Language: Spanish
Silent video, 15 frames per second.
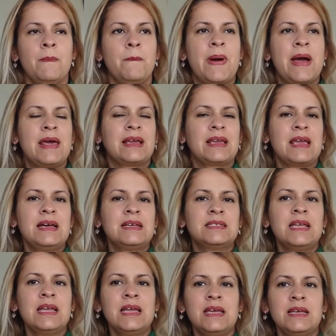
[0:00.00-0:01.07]
¿Para qué
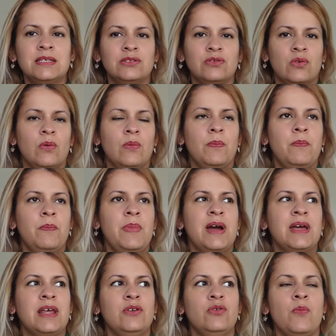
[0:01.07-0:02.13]
haces esto?
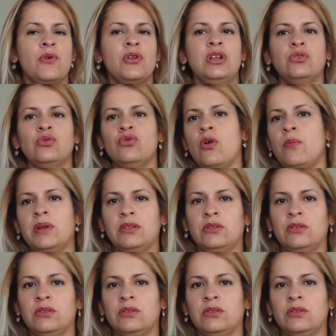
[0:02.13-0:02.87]
Para no poner tu nombre